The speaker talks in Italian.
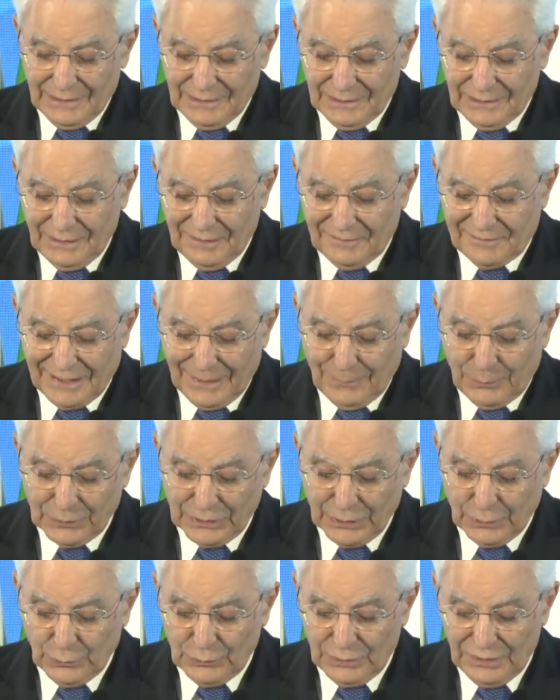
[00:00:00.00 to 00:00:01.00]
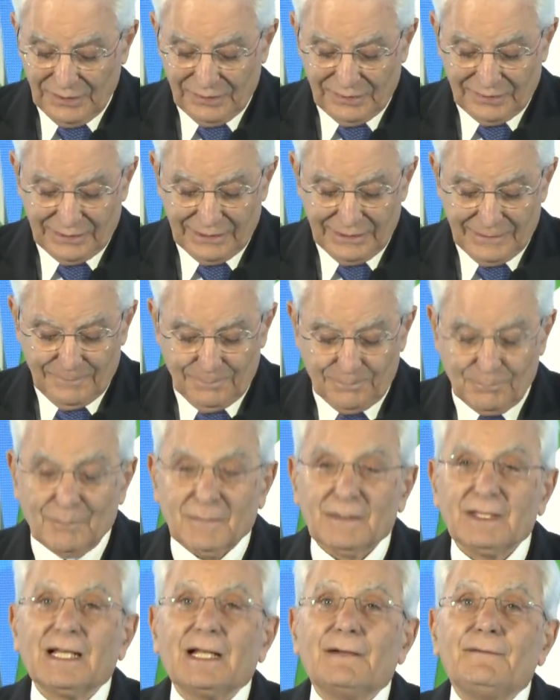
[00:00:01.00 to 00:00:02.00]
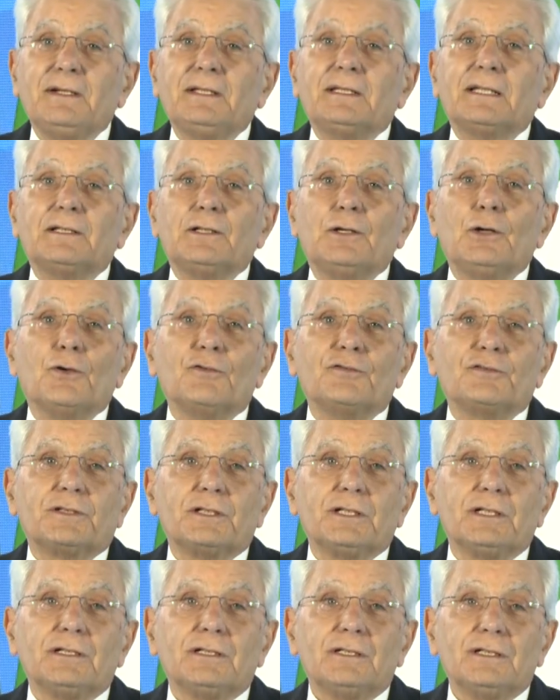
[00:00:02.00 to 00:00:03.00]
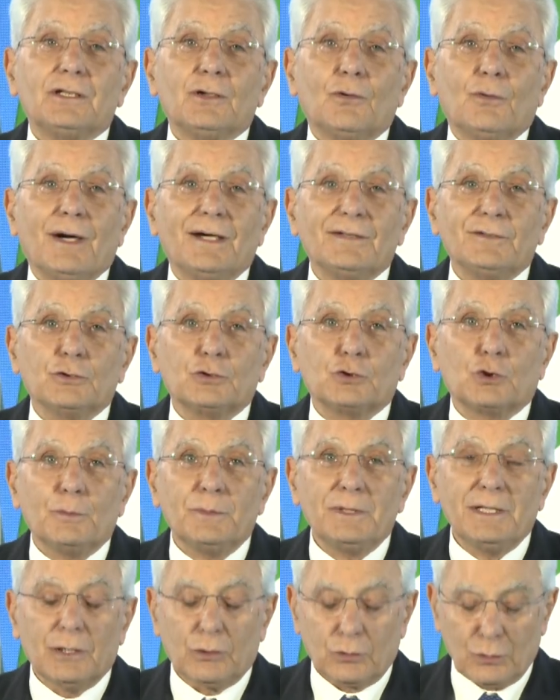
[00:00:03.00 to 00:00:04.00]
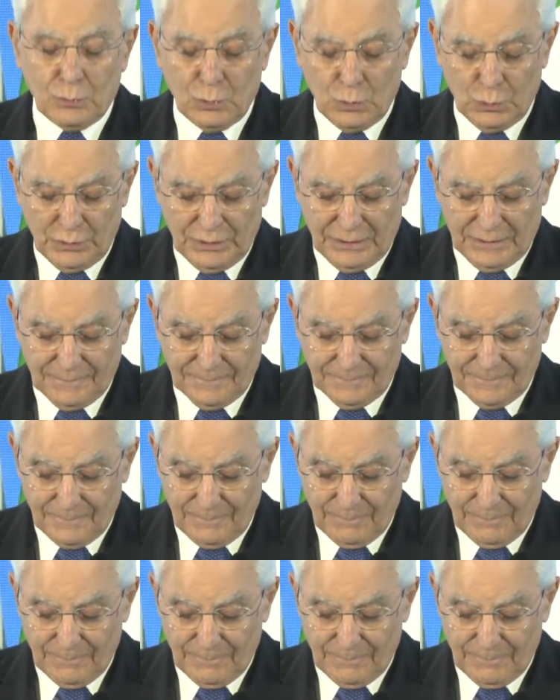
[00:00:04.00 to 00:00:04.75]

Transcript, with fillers: di essere protagonisti della vita dei nostri quasi 8.000 comuni,